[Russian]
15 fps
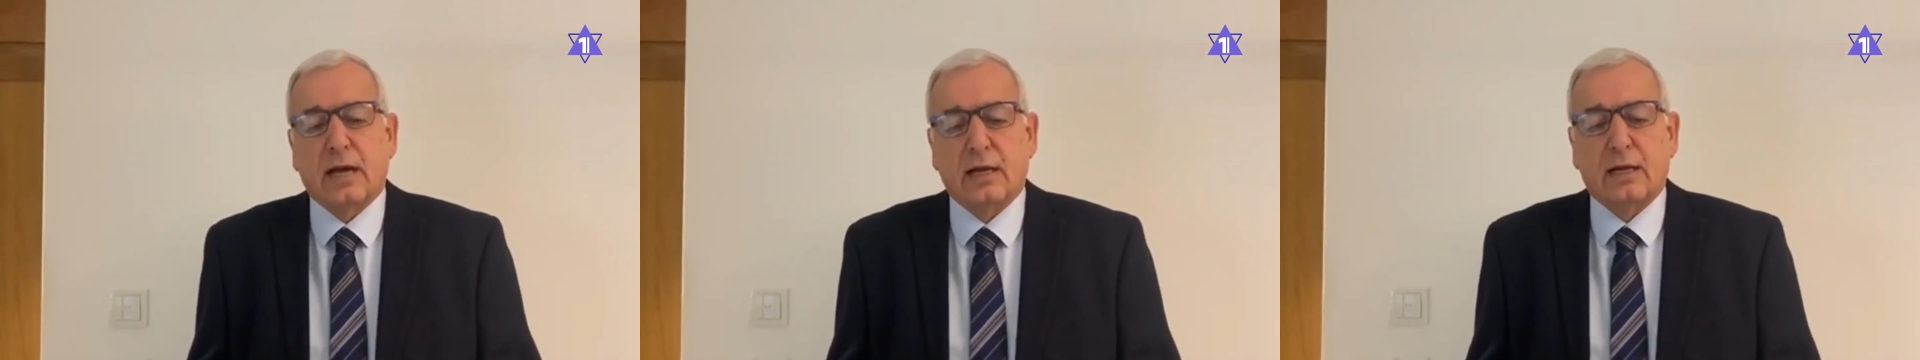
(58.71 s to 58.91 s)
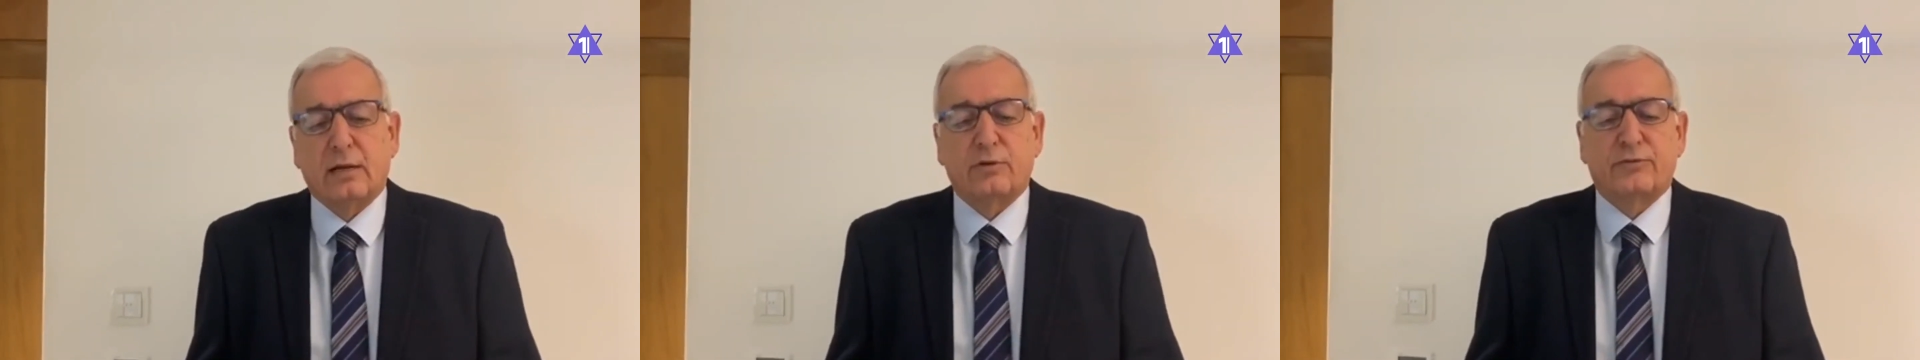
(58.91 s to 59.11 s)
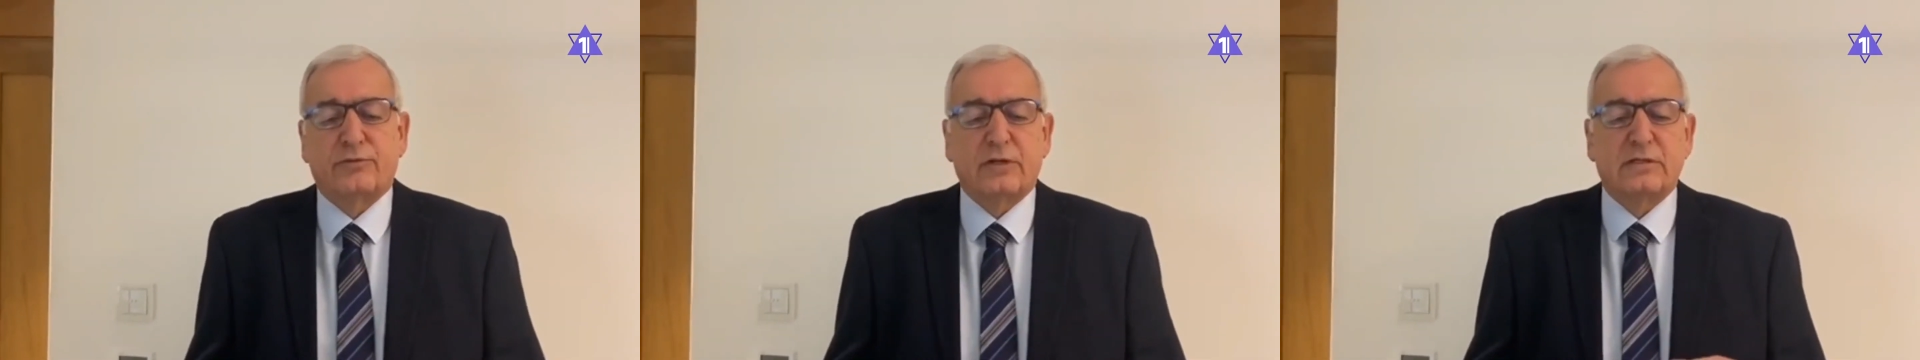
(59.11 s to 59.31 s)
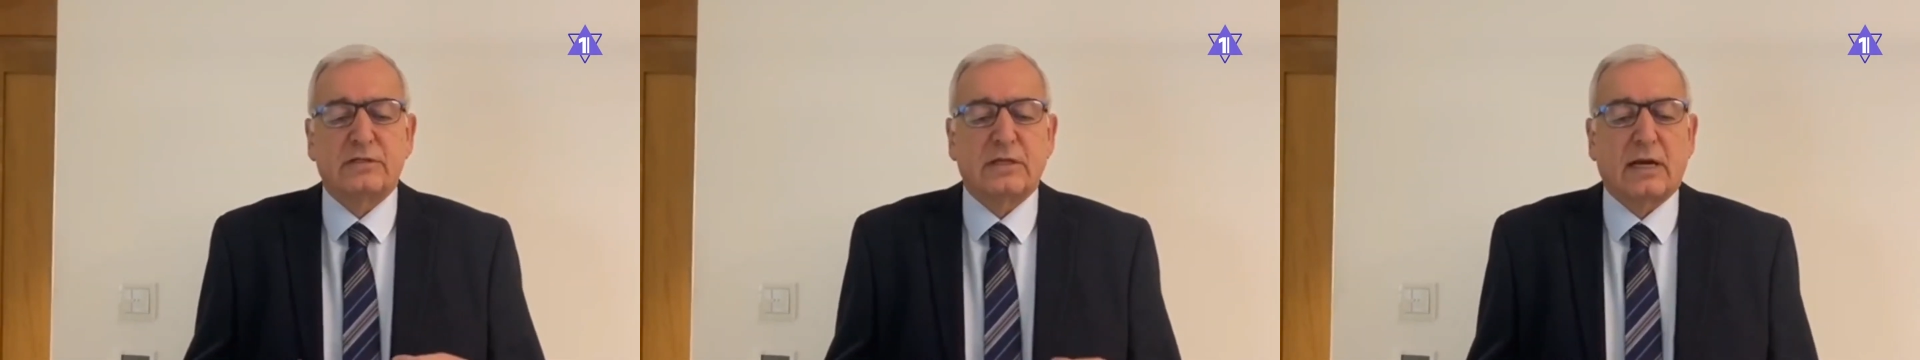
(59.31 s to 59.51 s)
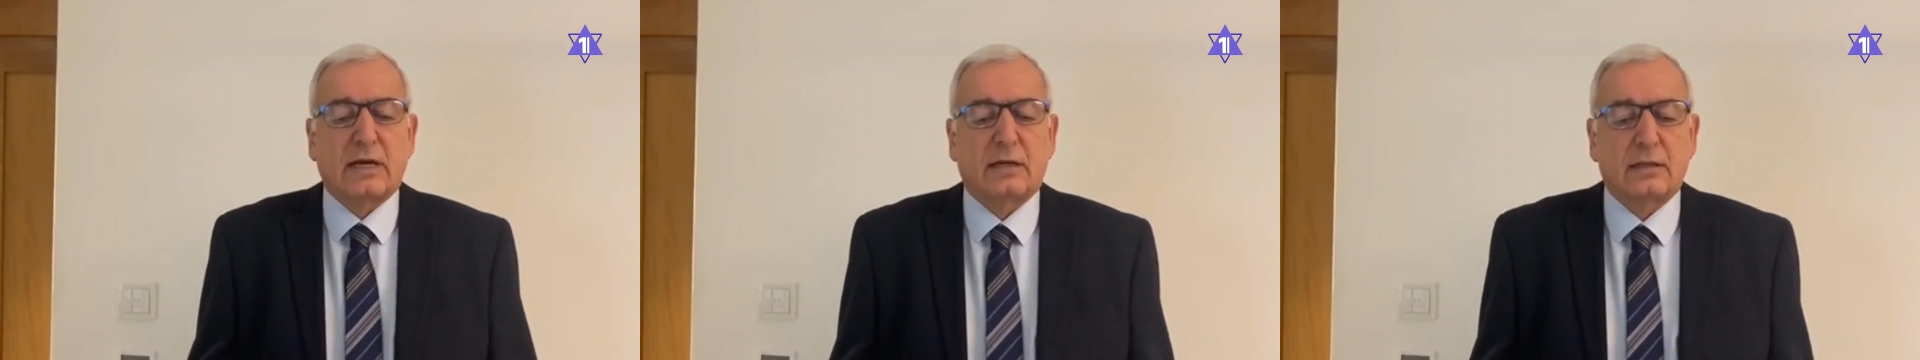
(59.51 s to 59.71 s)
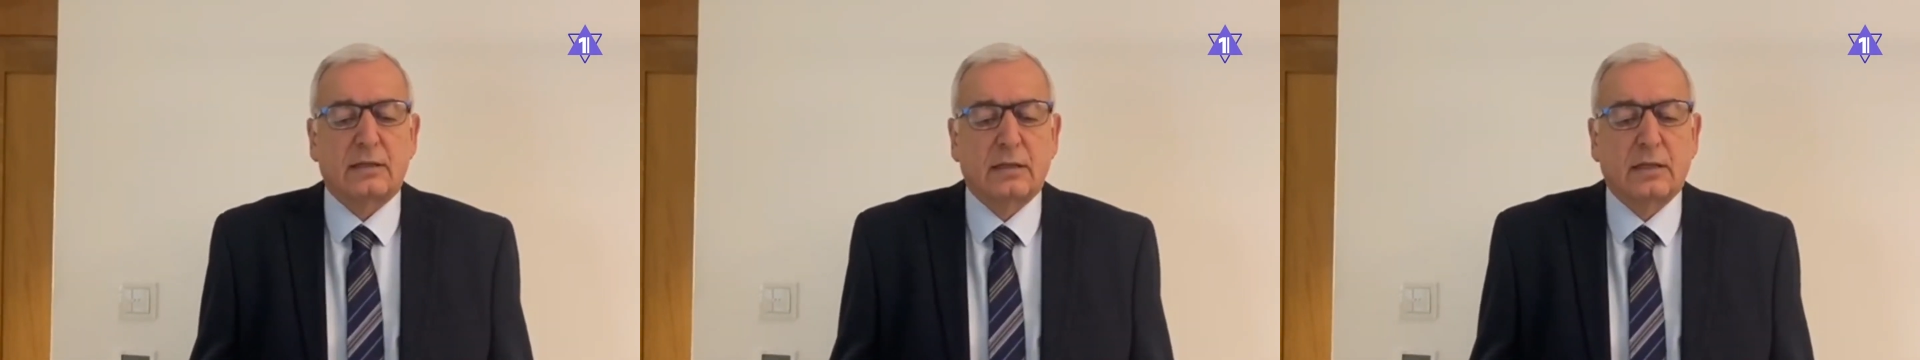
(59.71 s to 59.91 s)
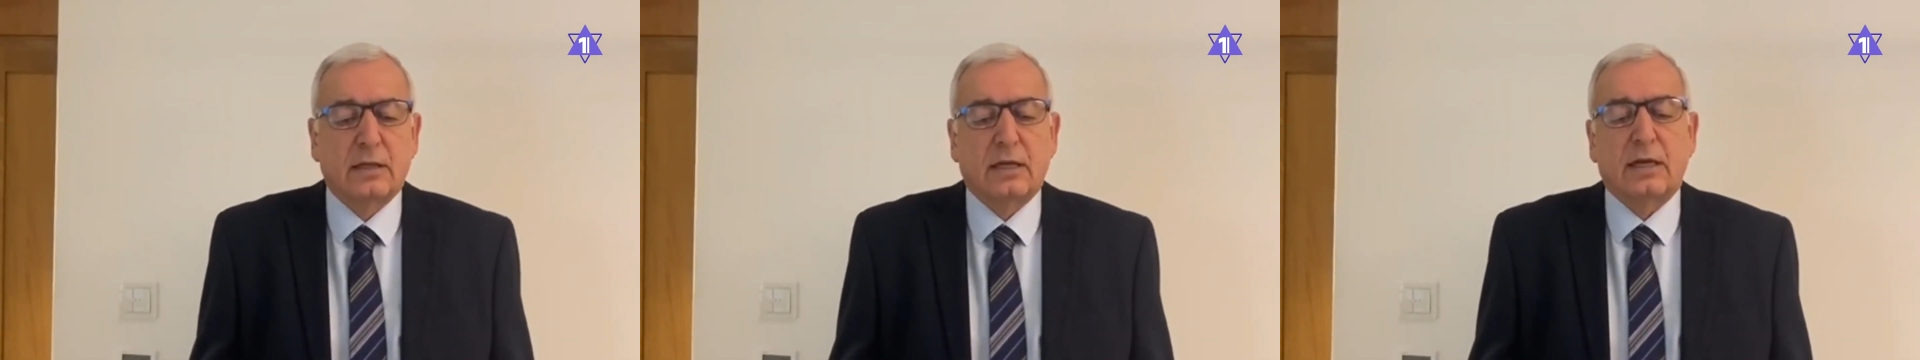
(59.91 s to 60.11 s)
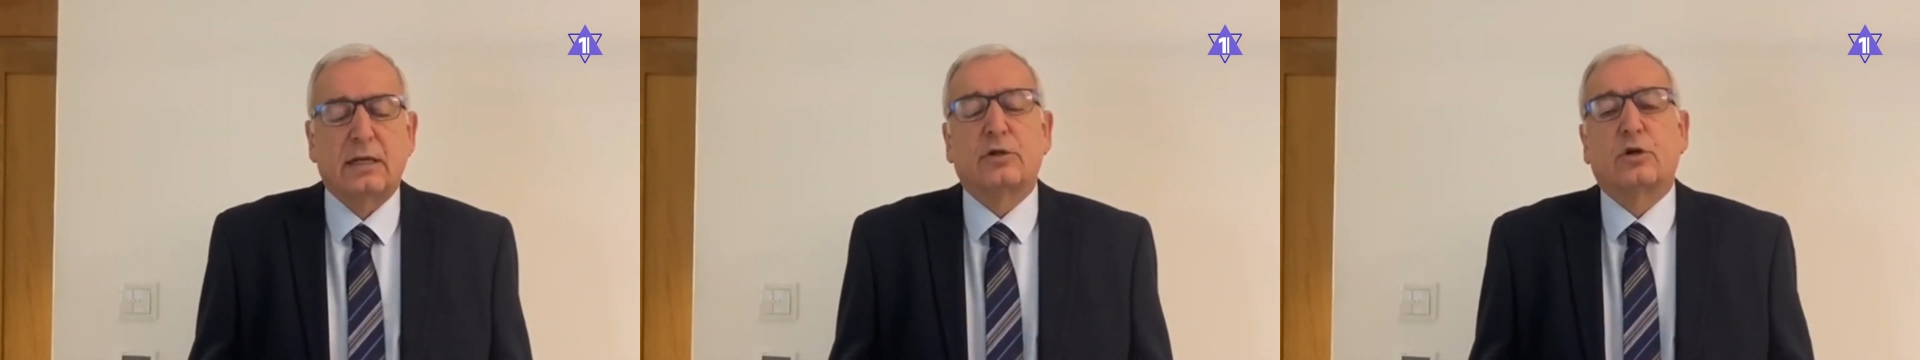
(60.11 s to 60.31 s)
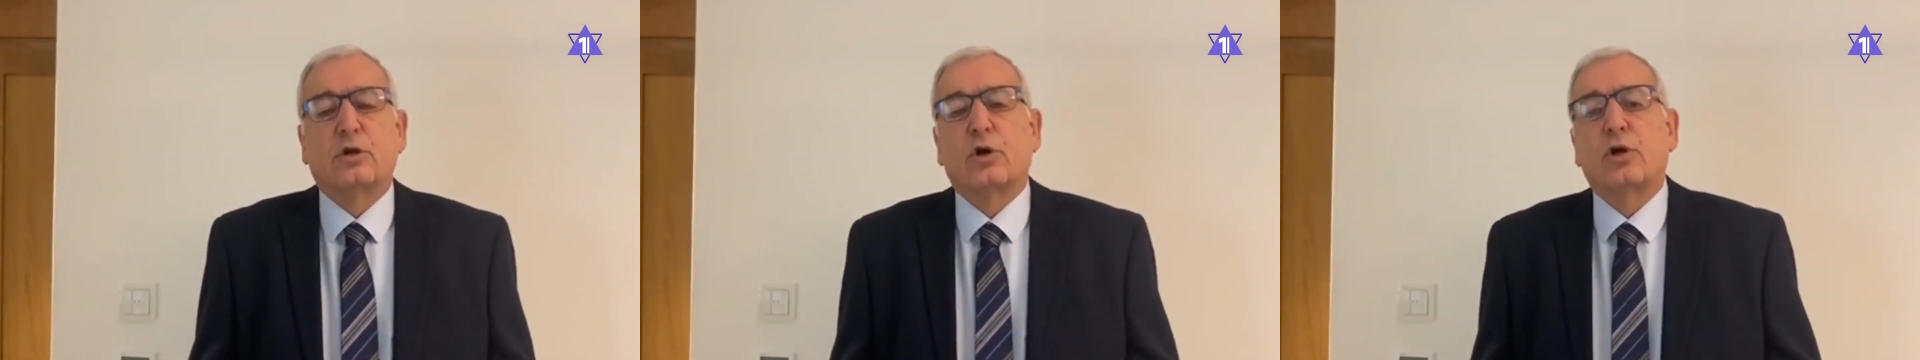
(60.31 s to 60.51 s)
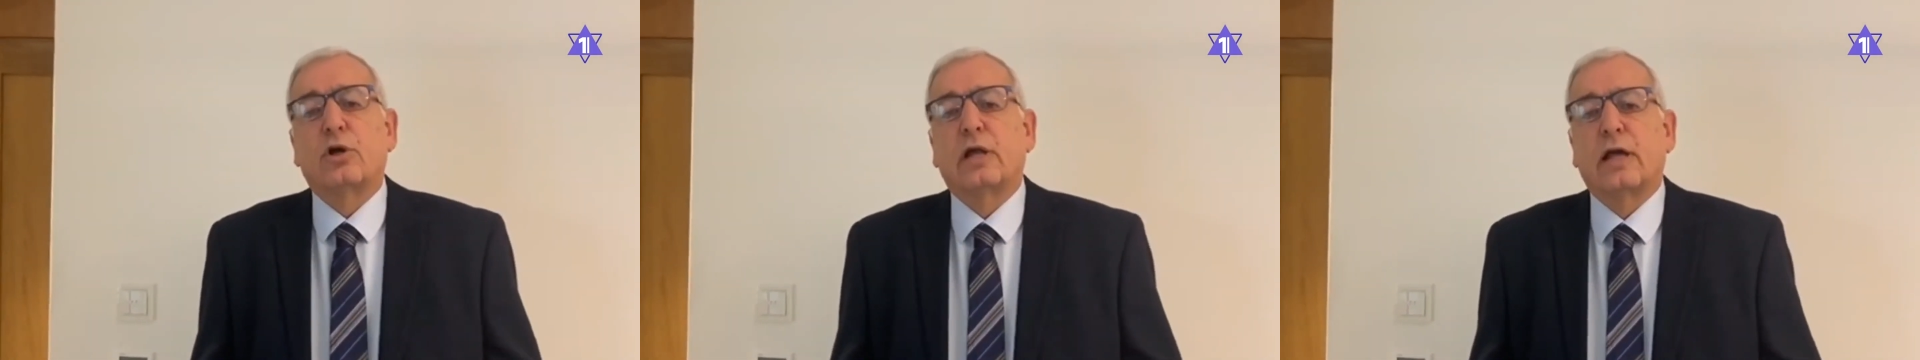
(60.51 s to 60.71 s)
ситуацию в стране и не
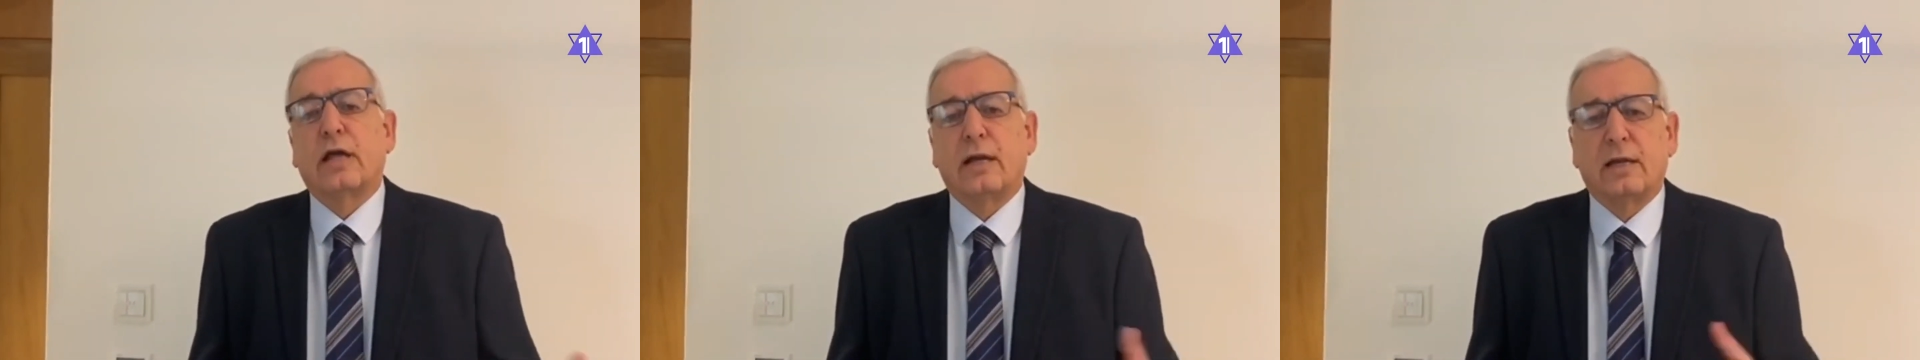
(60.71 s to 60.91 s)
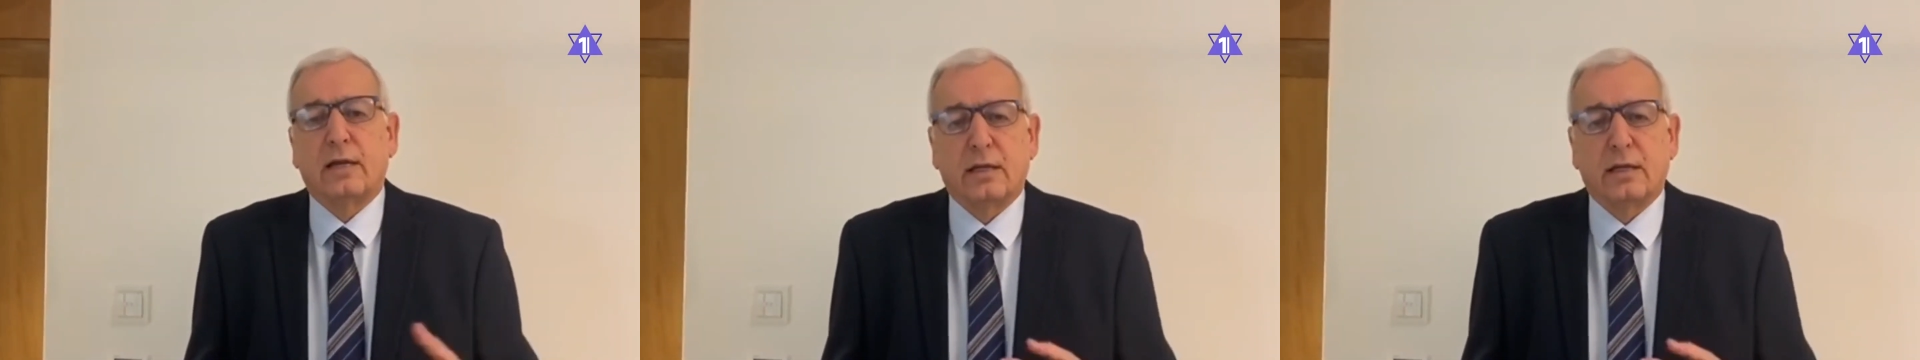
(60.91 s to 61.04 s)
будут нарушать